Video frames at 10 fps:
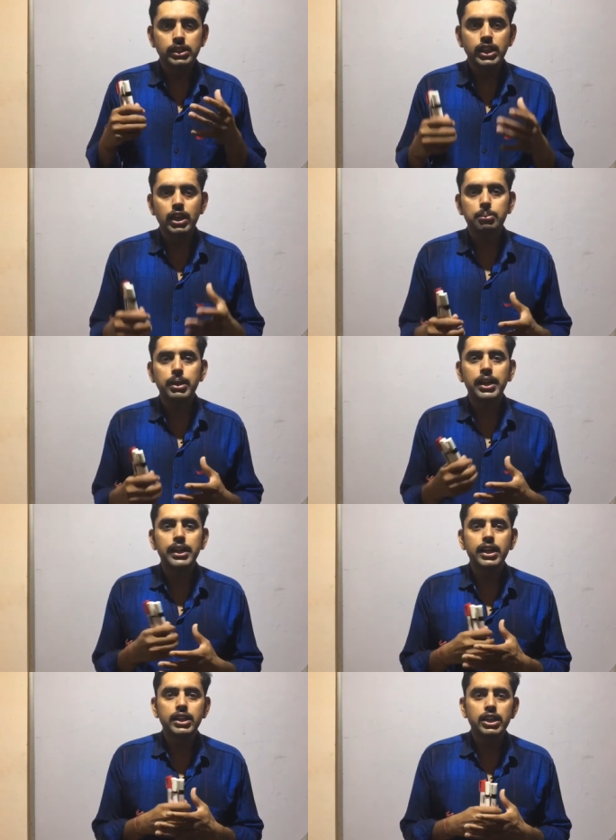या
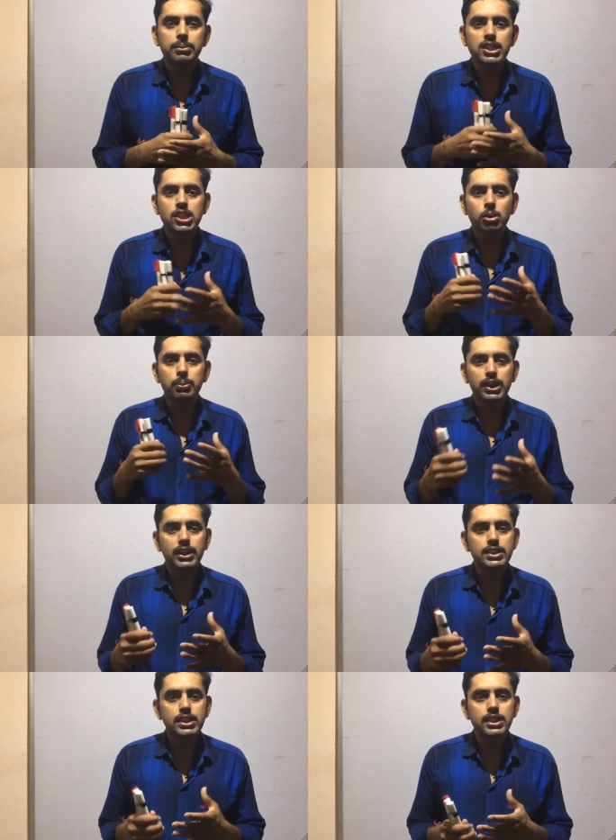मेडिकल टर्मिनेशन ऑफ
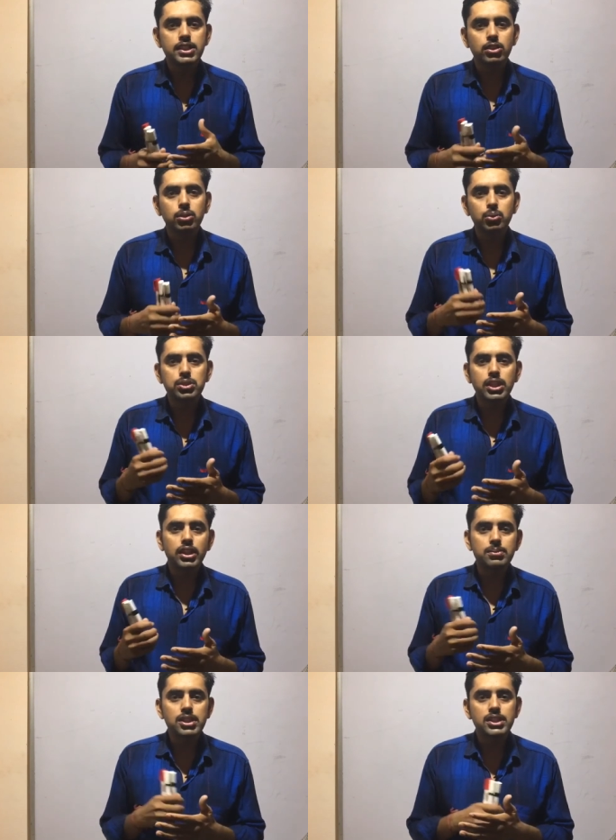प्रेगनेंसी इसको दूसरे
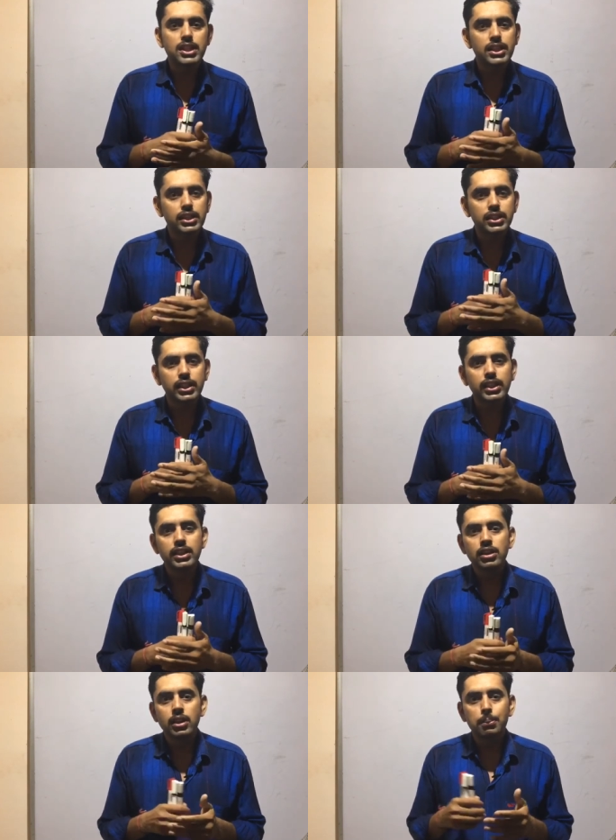नाम से जाना जाता है
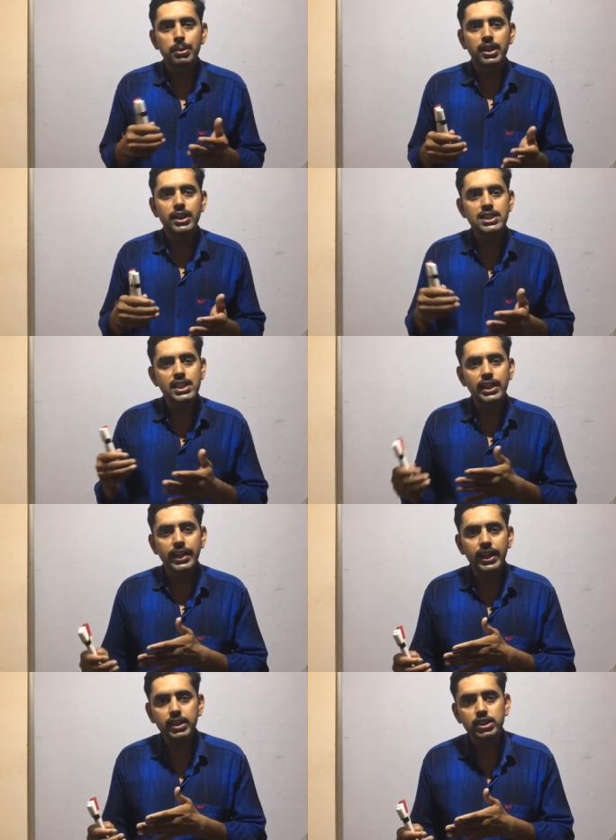प्रेगनेंसी
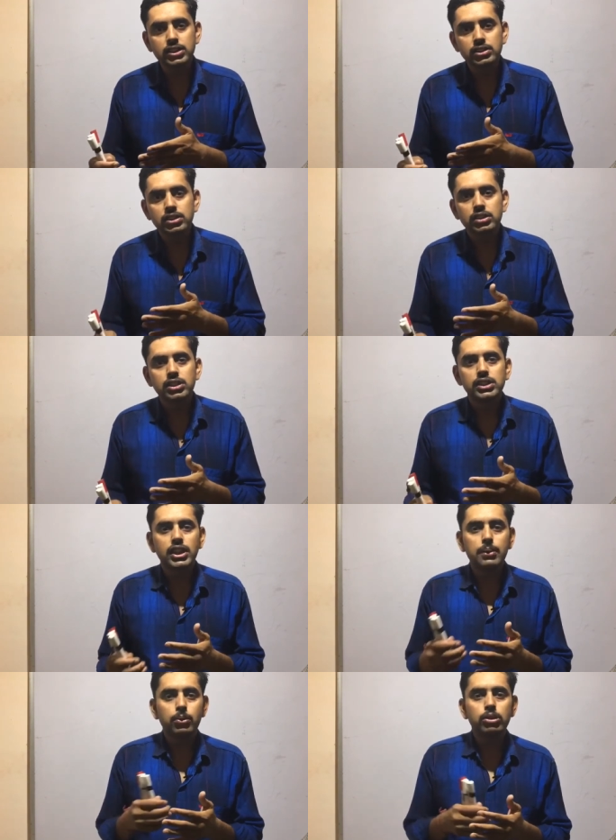एक्ट
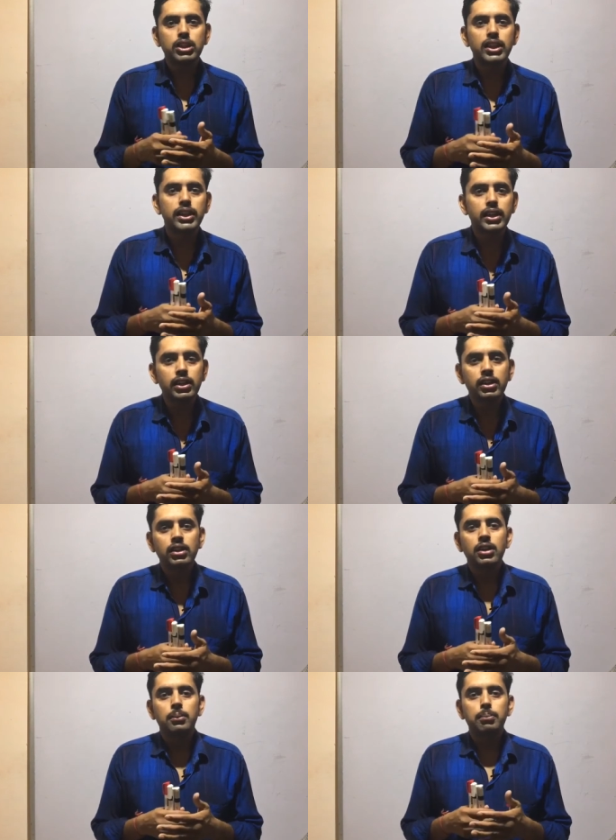या बोलते हैं
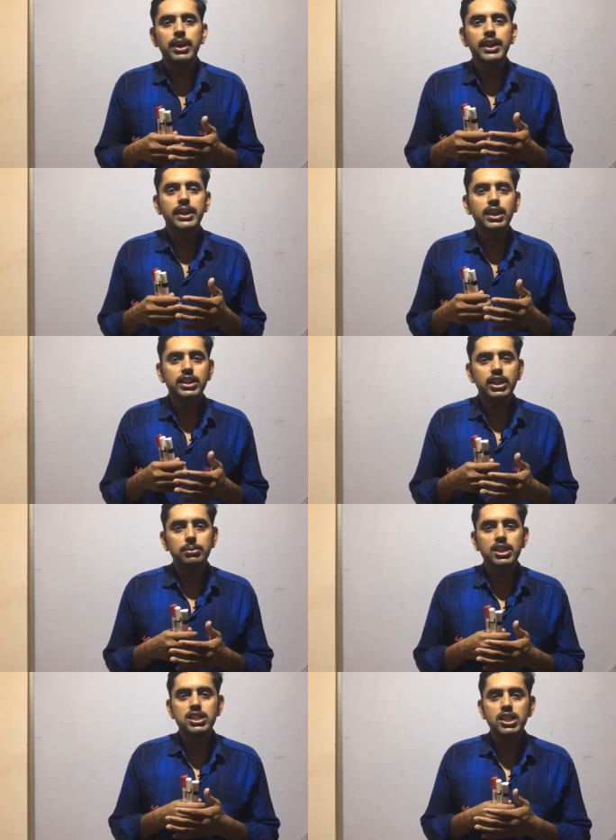मेडिकल
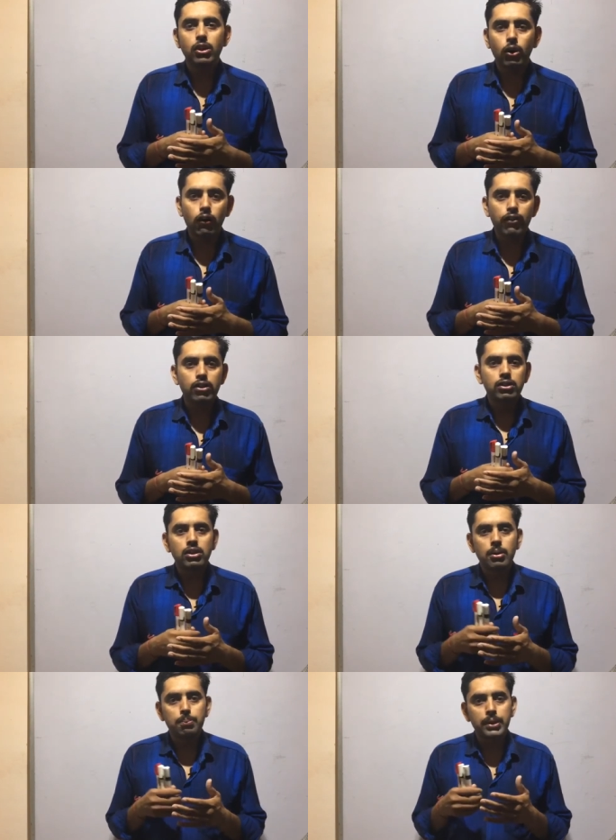टर्मिनेशन ऑफ
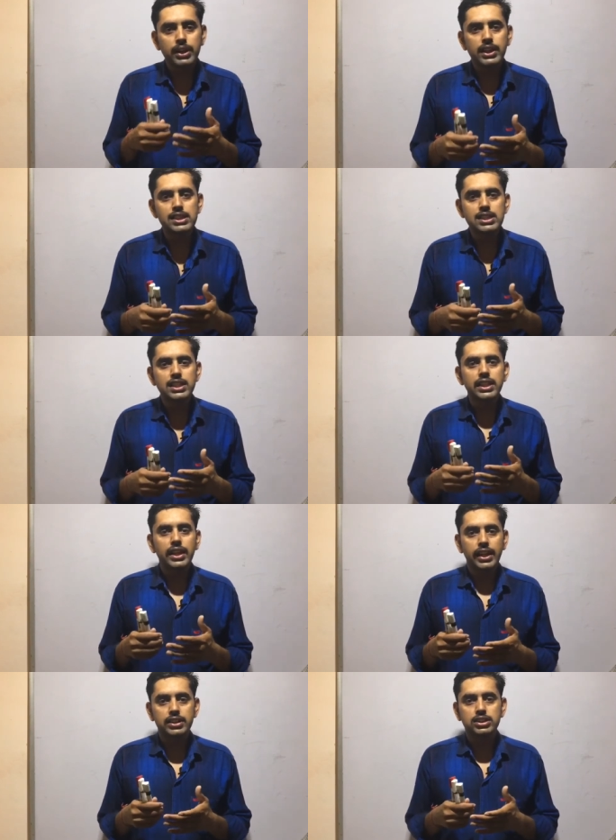प्रेगनेंसी
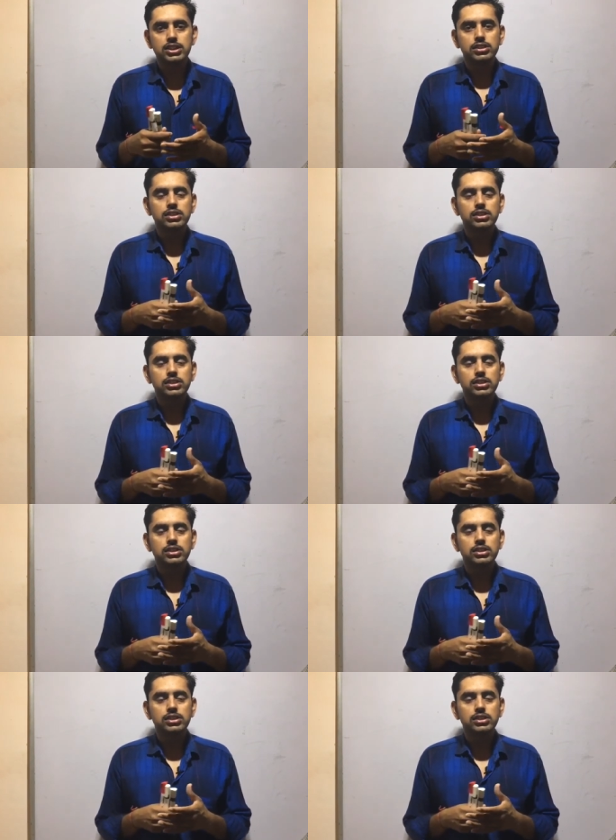एक्ट